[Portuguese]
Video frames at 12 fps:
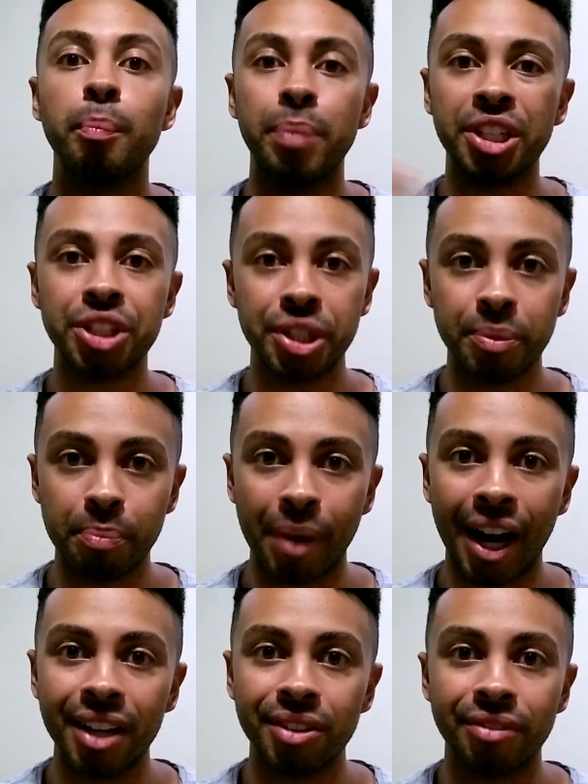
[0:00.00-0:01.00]

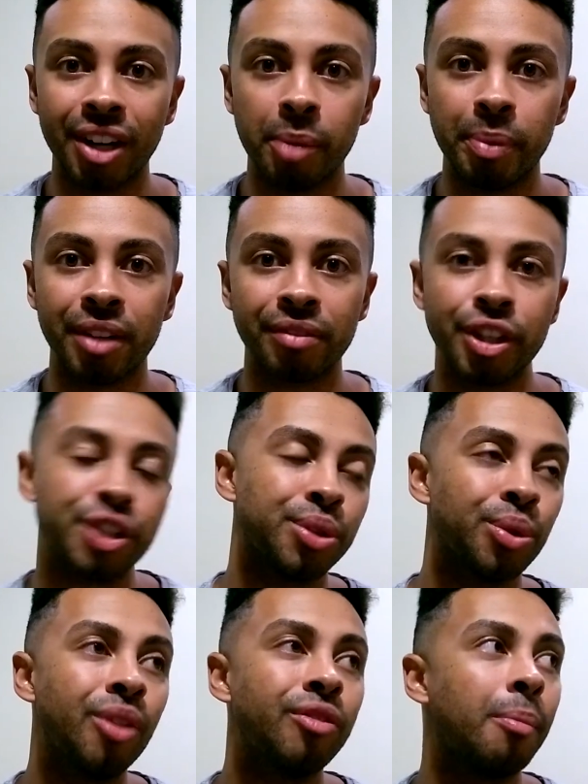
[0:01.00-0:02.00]
pitimbar, não vale a pena ver de
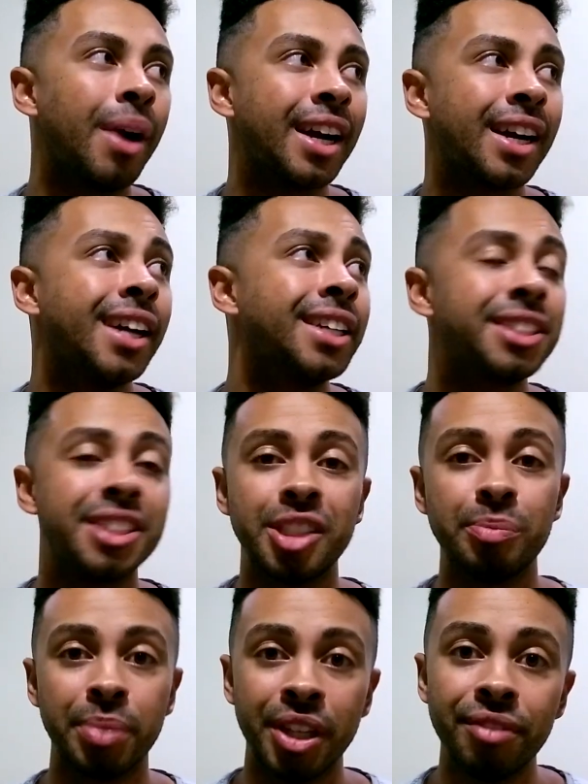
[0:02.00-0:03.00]
novo, marcar
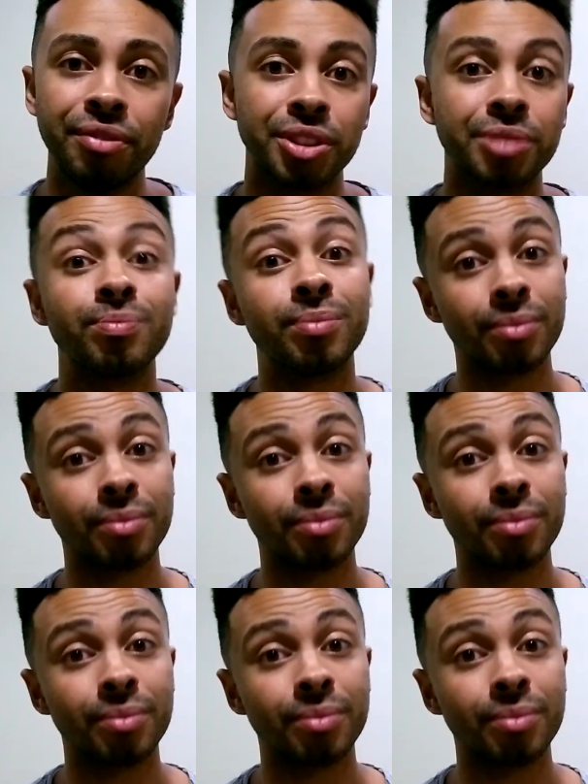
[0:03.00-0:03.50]
índices pífios,